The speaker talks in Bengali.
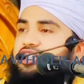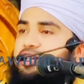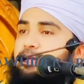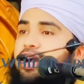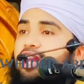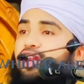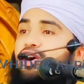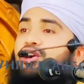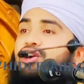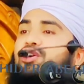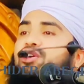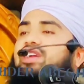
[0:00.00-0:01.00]
সীমা
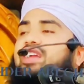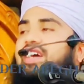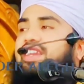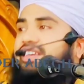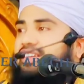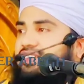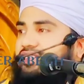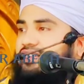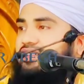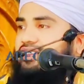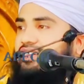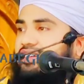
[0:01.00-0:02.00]
লঙ্ঘনকারী
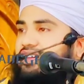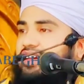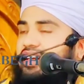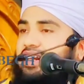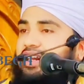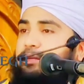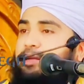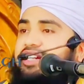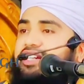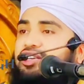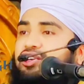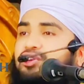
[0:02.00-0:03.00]

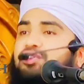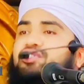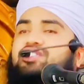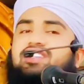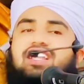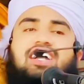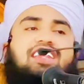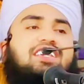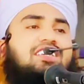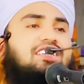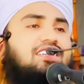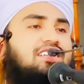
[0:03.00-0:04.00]
লিমিট
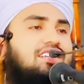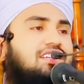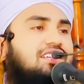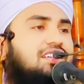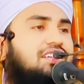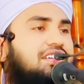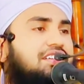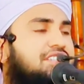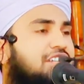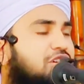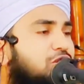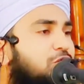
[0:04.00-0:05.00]
ক্রসকারী
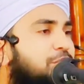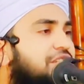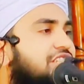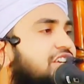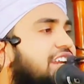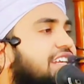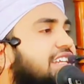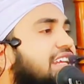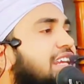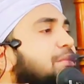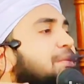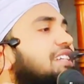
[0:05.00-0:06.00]
যে কোনো বিষয়ের একটা
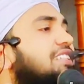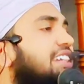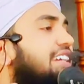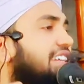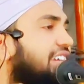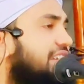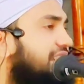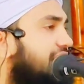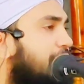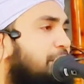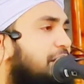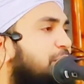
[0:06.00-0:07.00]
লিমিট থাকে
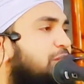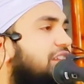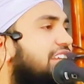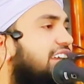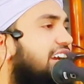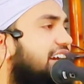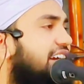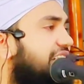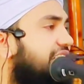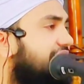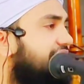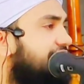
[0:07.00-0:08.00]
আমরা বলি না
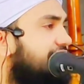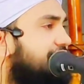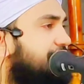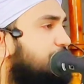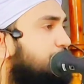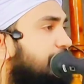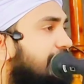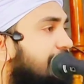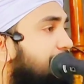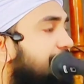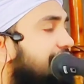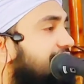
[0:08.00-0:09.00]
যে তুমি
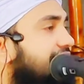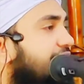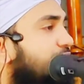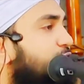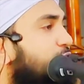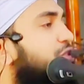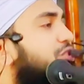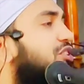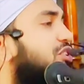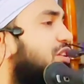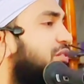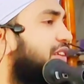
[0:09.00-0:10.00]
লিমিটটা ক্রস
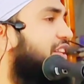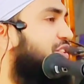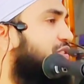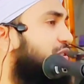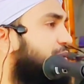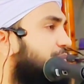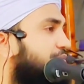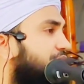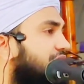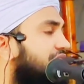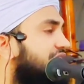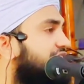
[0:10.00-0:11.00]
করে ফেলছো
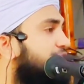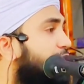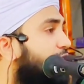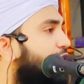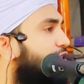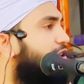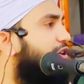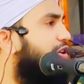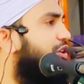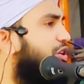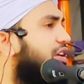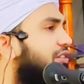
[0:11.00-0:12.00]
সীমা
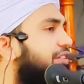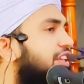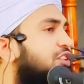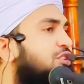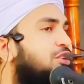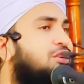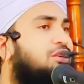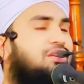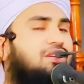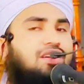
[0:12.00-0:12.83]
লঙ্ঘন করে ফেলছো